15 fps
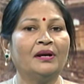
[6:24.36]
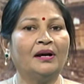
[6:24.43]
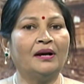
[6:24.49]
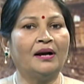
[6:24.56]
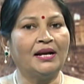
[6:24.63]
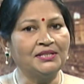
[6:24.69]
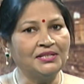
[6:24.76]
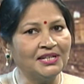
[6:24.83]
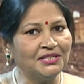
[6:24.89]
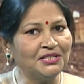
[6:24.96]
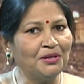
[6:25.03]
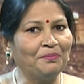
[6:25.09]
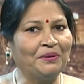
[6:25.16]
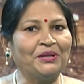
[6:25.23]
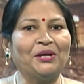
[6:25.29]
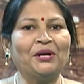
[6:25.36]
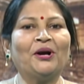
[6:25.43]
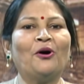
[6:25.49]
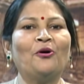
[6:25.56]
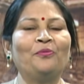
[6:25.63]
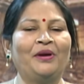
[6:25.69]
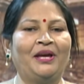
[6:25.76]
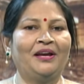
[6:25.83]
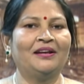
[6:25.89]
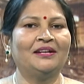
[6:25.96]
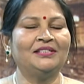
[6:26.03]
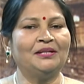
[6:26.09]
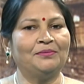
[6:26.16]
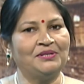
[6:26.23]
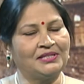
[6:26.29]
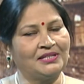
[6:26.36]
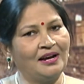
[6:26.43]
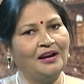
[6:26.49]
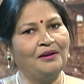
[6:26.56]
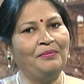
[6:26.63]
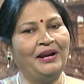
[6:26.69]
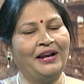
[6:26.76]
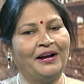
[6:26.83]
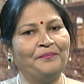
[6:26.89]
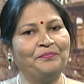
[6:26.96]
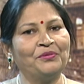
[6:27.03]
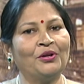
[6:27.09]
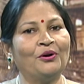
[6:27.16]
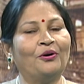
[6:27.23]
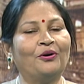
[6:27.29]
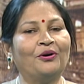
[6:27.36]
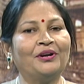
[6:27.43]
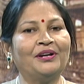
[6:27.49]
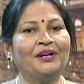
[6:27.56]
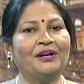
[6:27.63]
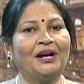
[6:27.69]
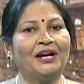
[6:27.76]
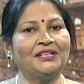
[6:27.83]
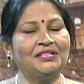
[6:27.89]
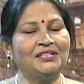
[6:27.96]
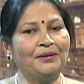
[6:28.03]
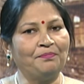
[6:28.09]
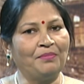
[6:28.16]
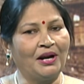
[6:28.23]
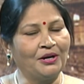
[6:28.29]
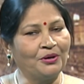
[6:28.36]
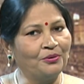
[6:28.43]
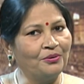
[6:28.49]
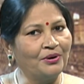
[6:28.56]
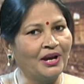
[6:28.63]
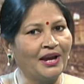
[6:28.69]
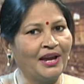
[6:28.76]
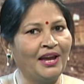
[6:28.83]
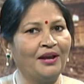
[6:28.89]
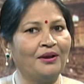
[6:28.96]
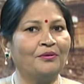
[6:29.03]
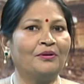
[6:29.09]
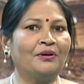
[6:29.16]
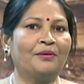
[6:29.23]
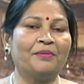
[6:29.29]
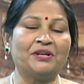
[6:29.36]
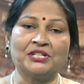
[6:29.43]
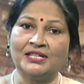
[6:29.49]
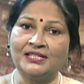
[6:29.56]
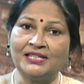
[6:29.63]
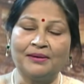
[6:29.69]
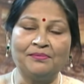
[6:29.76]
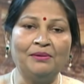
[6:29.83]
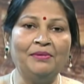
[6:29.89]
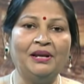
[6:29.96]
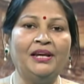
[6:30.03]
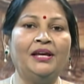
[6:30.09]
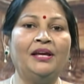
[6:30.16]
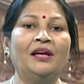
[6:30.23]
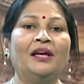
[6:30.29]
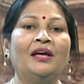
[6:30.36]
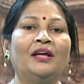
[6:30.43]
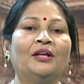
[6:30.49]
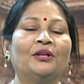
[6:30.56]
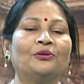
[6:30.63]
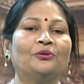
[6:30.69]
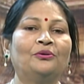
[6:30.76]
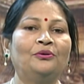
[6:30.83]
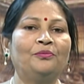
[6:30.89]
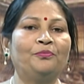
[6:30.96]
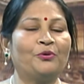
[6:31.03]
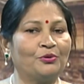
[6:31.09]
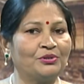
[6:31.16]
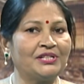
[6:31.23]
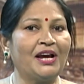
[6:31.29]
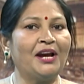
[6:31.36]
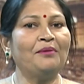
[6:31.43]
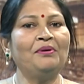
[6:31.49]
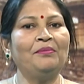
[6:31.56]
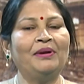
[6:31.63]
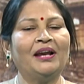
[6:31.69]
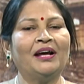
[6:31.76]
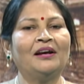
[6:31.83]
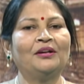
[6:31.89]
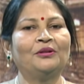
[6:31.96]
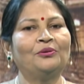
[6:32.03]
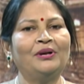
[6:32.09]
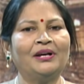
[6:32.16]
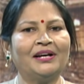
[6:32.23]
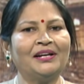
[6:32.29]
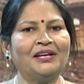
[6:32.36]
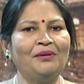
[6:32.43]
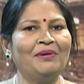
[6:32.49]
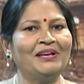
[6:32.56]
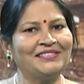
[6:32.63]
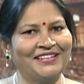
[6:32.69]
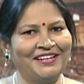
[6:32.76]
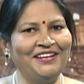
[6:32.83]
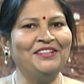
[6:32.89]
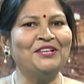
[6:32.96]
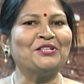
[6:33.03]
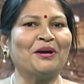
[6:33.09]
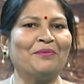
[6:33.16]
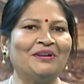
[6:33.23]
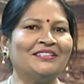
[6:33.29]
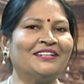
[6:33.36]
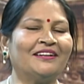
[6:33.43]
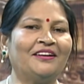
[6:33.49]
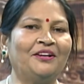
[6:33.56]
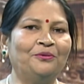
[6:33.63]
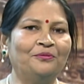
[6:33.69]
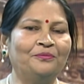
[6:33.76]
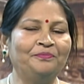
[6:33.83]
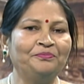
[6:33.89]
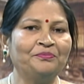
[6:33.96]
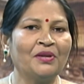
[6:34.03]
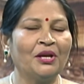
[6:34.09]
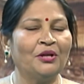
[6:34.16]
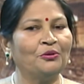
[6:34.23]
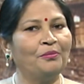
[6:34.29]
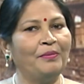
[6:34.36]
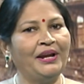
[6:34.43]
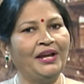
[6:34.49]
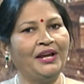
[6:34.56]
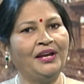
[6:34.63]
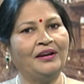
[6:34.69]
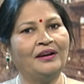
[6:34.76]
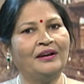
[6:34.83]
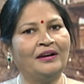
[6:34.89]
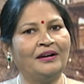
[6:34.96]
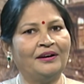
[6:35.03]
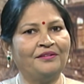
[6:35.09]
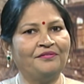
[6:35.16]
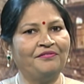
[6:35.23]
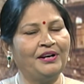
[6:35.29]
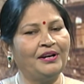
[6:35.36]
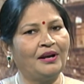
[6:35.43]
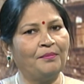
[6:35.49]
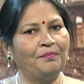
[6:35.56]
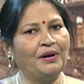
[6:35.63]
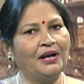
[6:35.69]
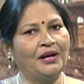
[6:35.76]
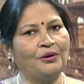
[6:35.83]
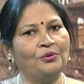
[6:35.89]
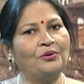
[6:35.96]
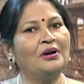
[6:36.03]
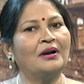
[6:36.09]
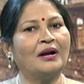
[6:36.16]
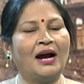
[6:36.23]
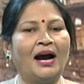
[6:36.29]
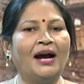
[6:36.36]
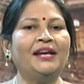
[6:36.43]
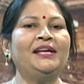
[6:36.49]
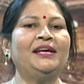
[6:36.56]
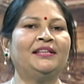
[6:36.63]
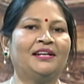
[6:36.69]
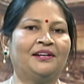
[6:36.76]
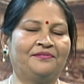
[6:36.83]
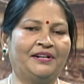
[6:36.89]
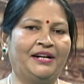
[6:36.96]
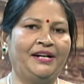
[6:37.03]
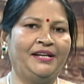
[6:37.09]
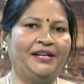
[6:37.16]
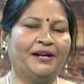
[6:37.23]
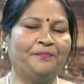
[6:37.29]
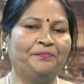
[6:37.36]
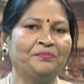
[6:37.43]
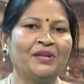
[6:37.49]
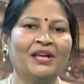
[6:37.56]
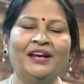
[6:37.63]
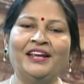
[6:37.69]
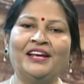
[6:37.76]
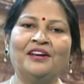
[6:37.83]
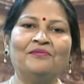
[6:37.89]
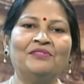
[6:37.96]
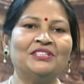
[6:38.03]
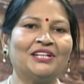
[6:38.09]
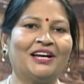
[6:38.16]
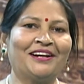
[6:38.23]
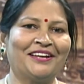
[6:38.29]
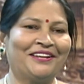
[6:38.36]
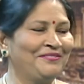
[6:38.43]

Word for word: अच्छी अच्छी पत्रिकाओं में जब स्थान मिला और अच्छे पाठकों के प्रशंसा भी मिली तो प्रोत्साहन भी मिला तो लगा कि मैं सही दिशा में जा रही हूँ तो मैंने फिर अपना रुख कहानी की तरफ कर लिया लेकिन विचार आपकी,